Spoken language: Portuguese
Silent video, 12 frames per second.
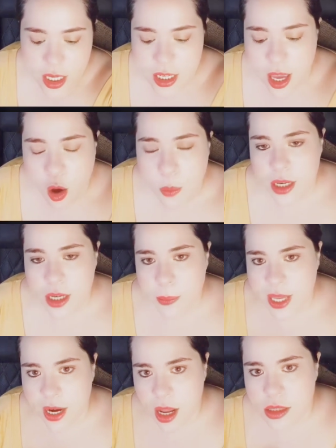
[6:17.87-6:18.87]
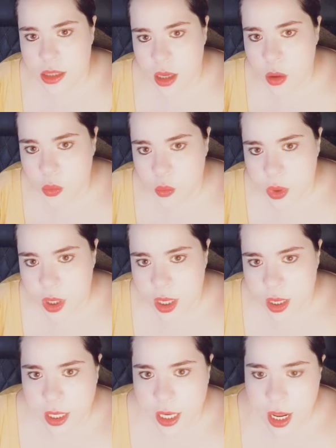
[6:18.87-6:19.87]
E é uma liberação
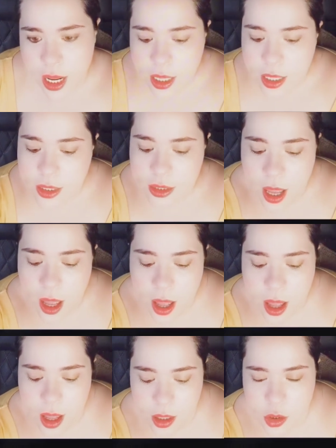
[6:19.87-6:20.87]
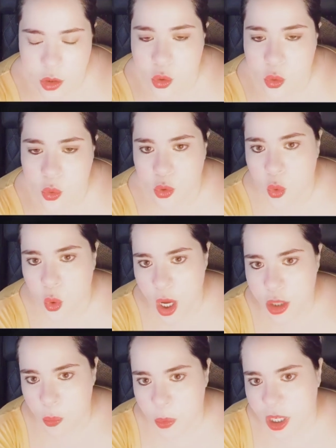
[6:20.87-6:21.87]
né, da, do, do
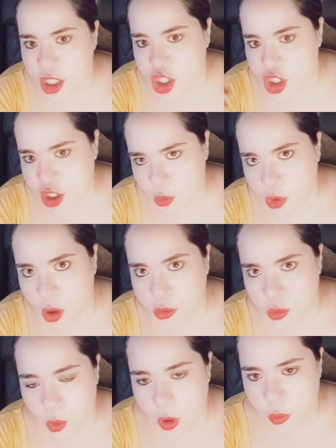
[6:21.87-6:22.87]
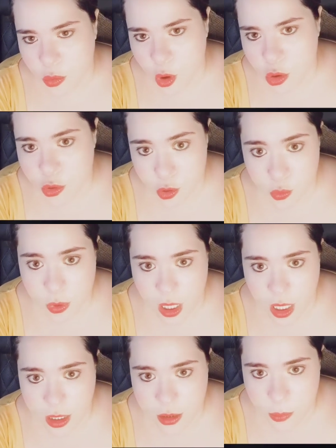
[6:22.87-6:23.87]
8, porque a gente tem o nó, do, o nó do sul
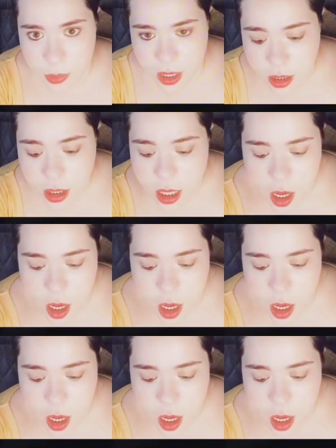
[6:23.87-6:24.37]
lá também.